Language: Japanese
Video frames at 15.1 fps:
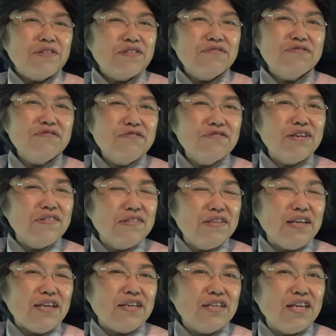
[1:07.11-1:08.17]
その動画は
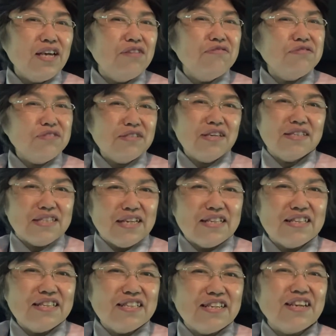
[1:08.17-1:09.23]
ねケロスケさんっ
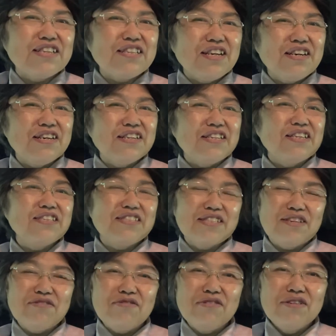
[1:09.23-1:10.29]
て方なんです
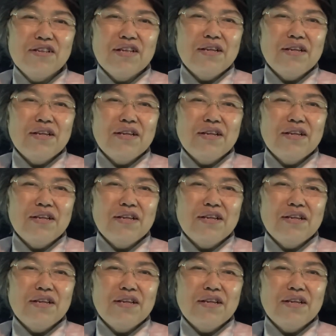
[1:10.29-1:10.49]
けど、